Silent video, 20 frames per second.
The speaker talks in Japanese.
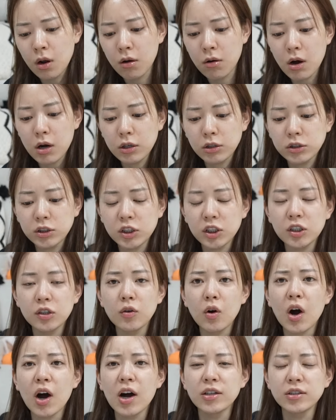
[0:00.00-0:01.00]
ワクチン
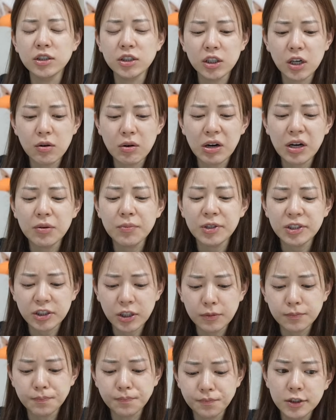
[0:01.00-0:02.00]
の感じが分かりまし
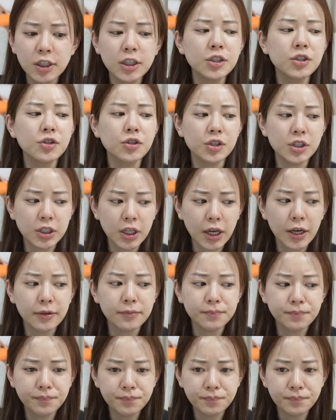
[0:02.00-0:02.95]
た接種して